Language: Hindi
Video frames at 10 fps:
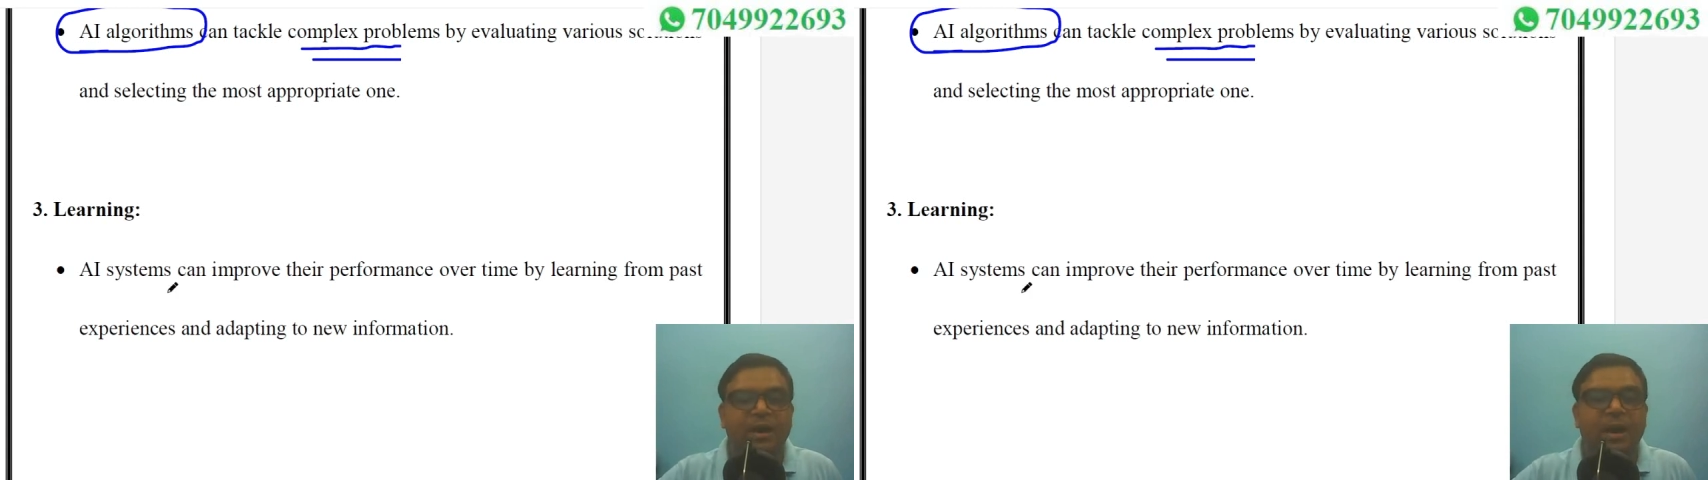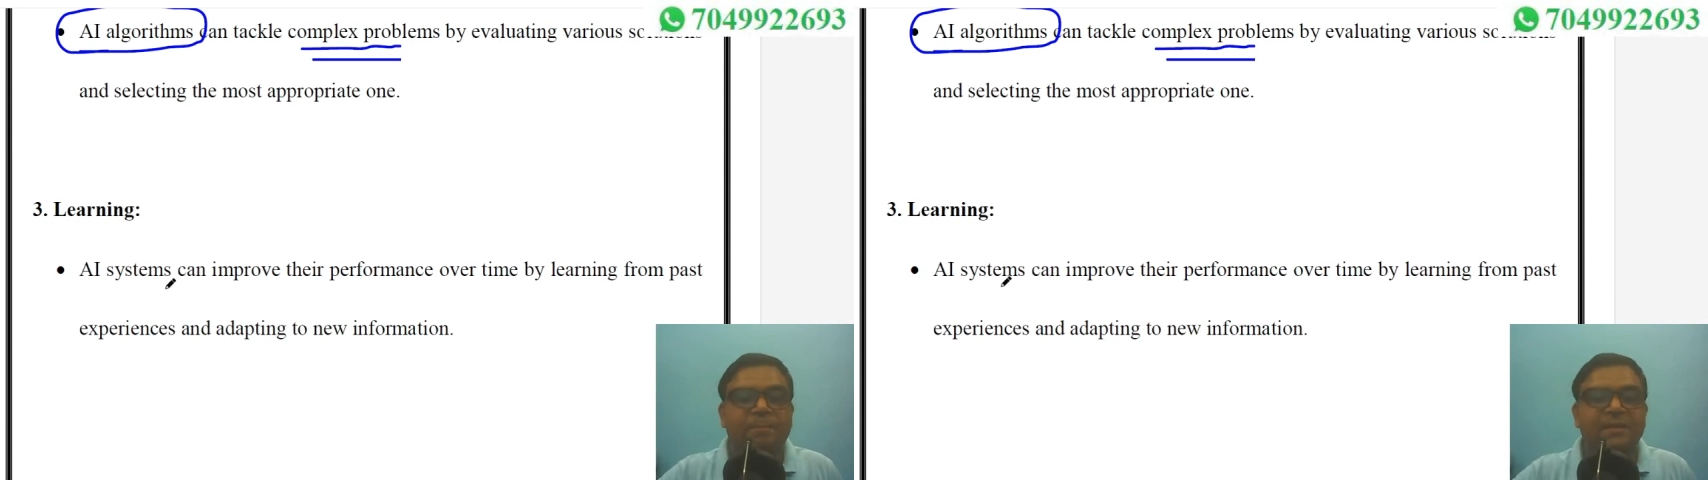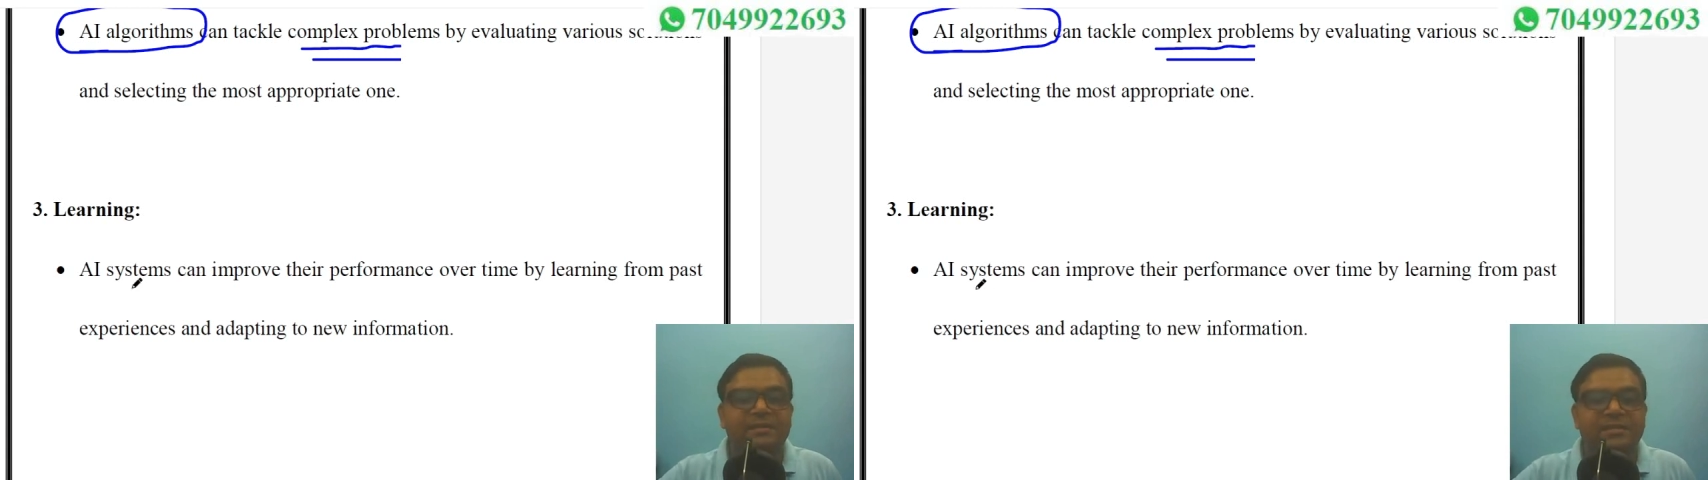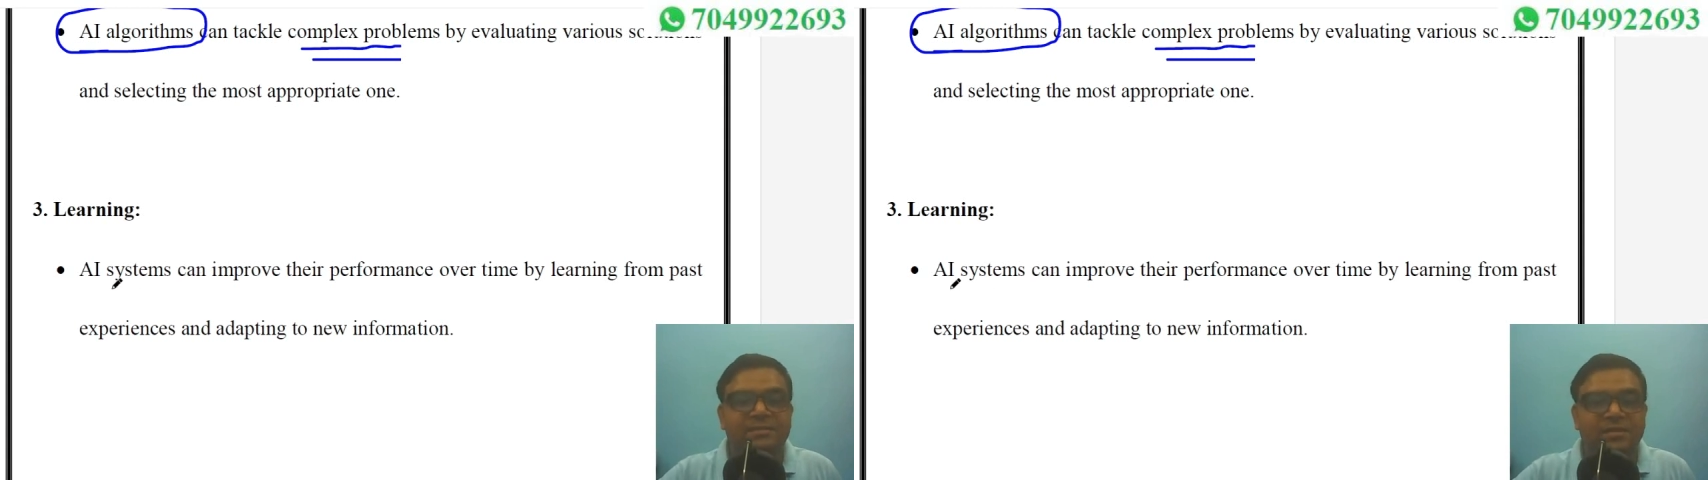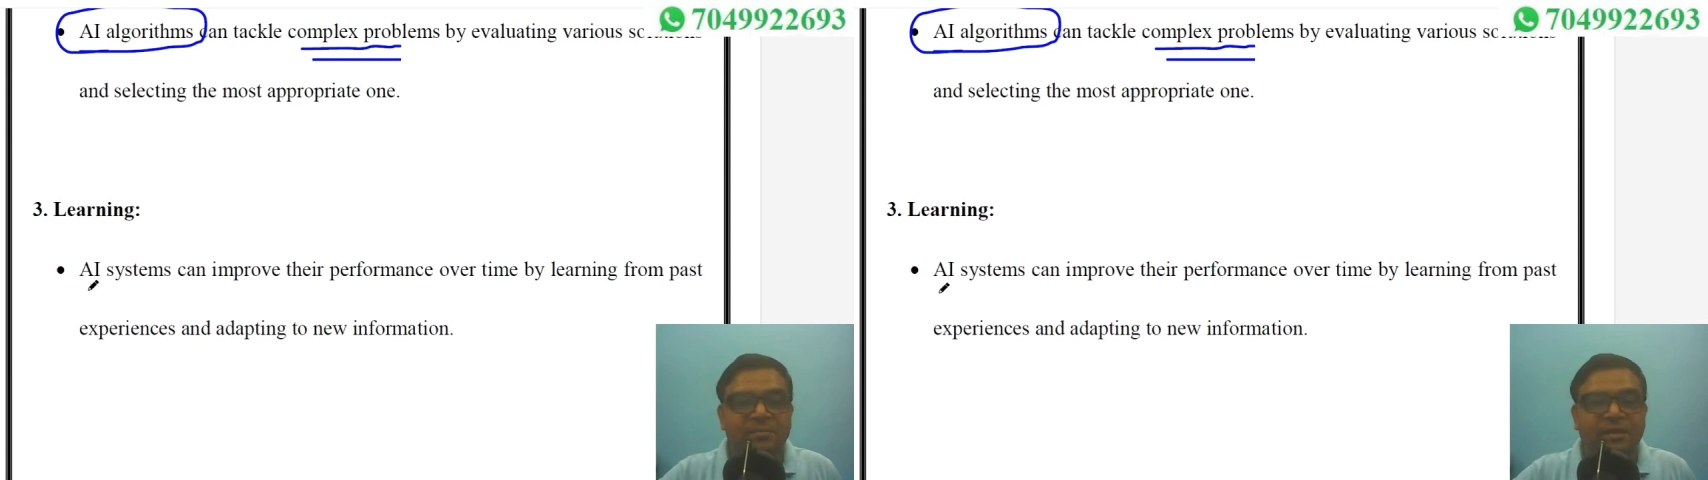अपने
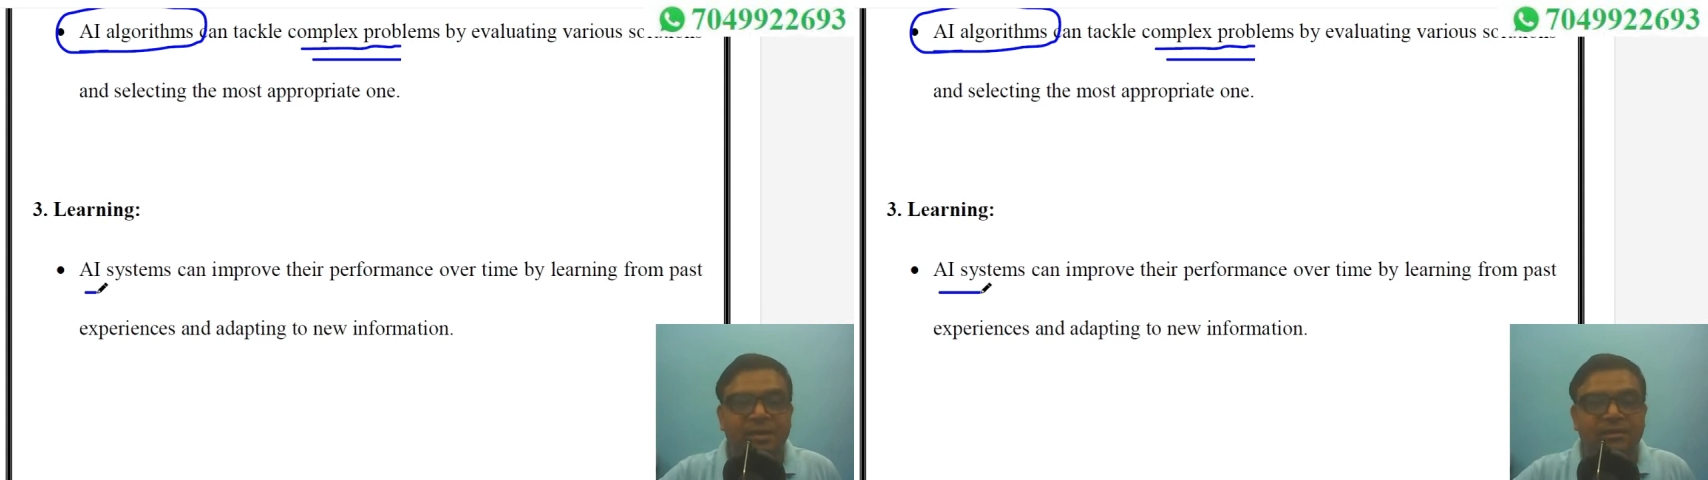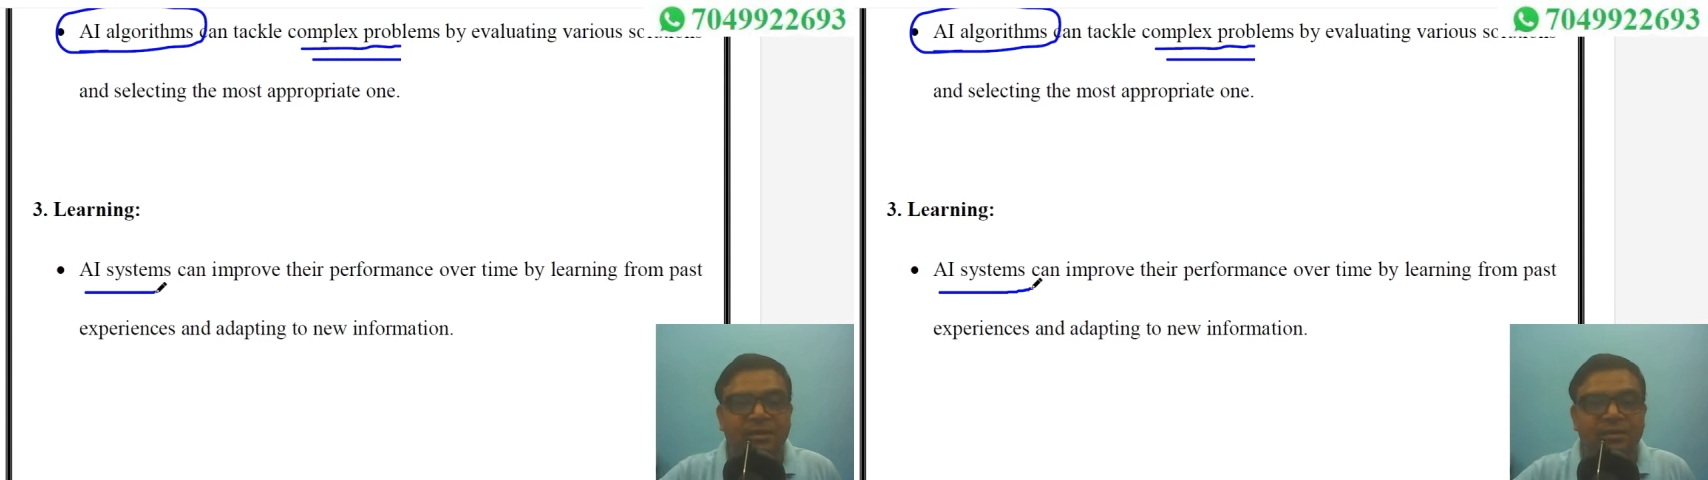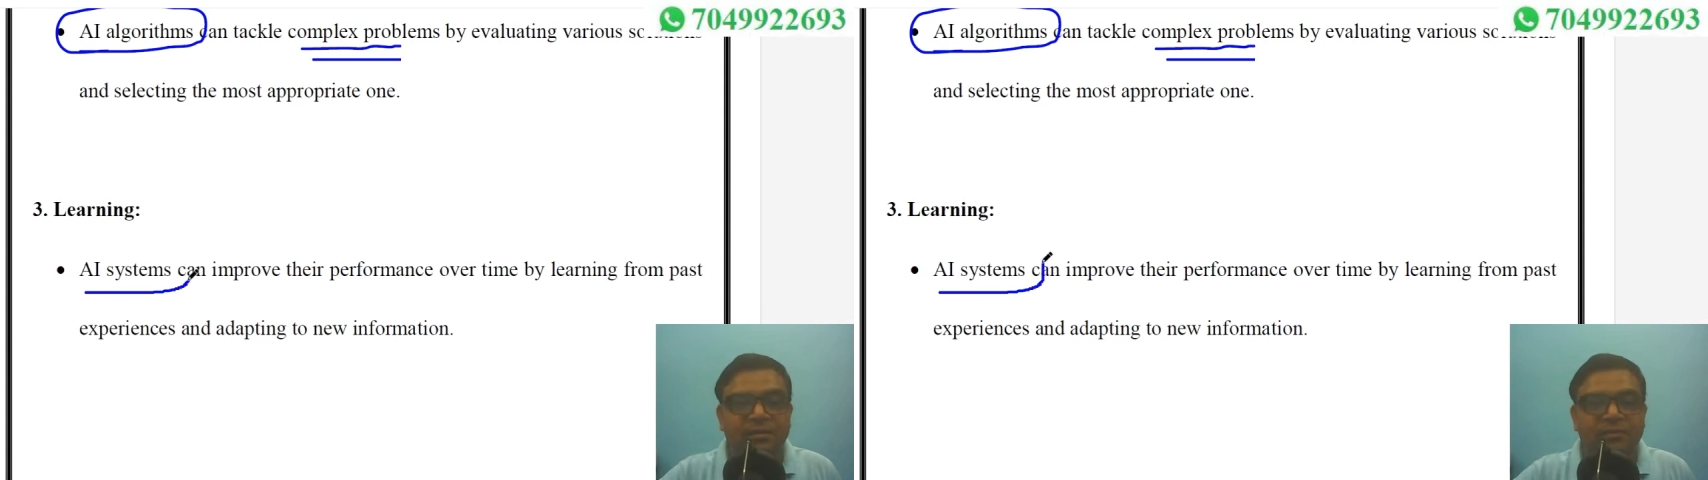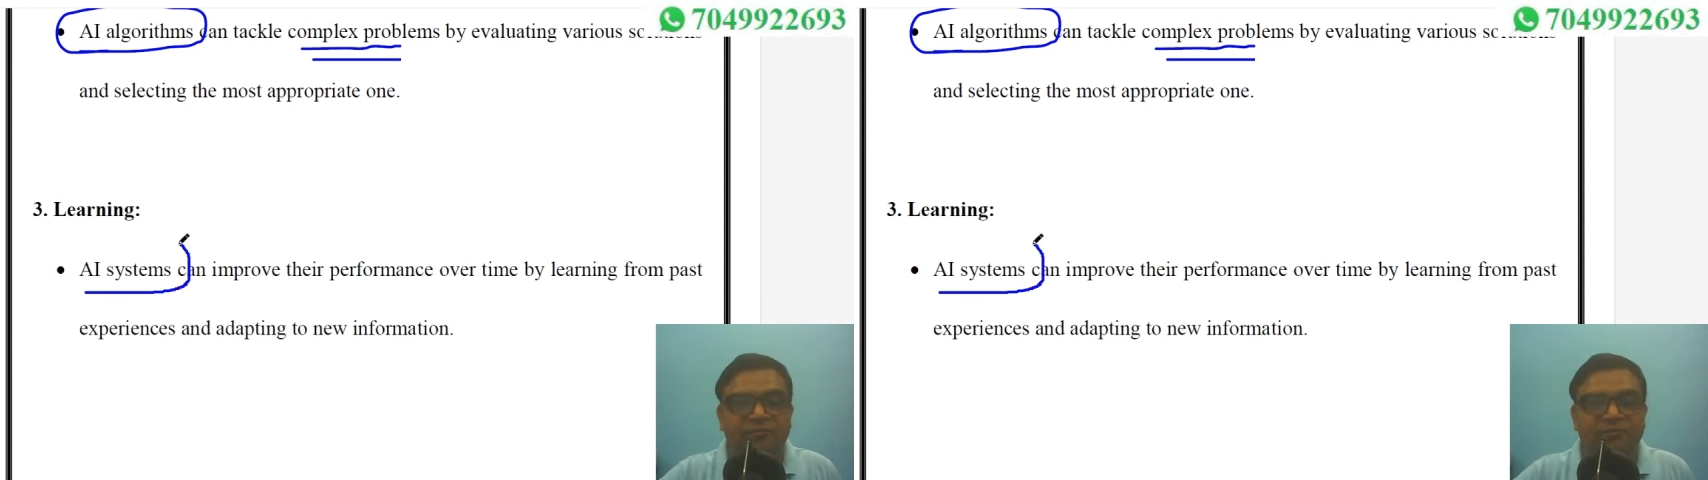सिस्टम के अंदर